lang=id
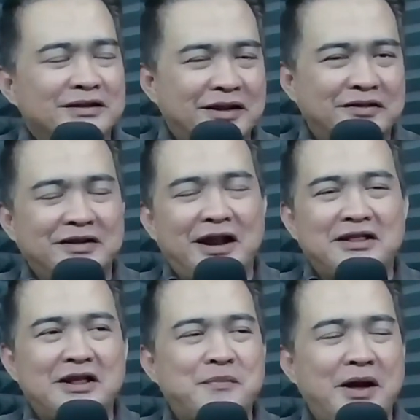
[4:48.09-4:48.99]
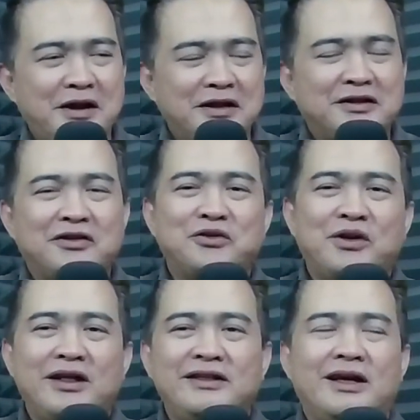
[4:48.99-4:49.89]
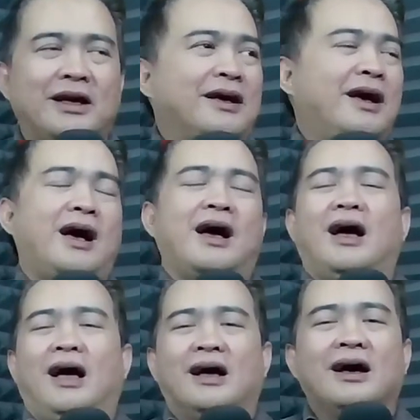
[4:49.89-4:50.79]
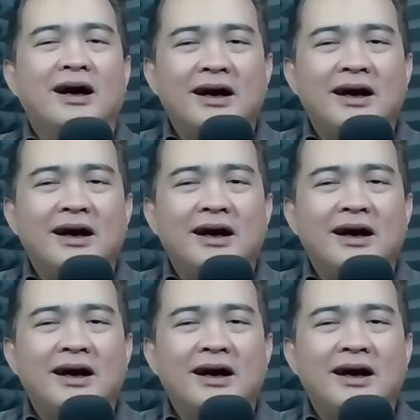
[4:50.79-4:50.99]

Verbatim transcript: tersirat tapi ada tersuratnya ah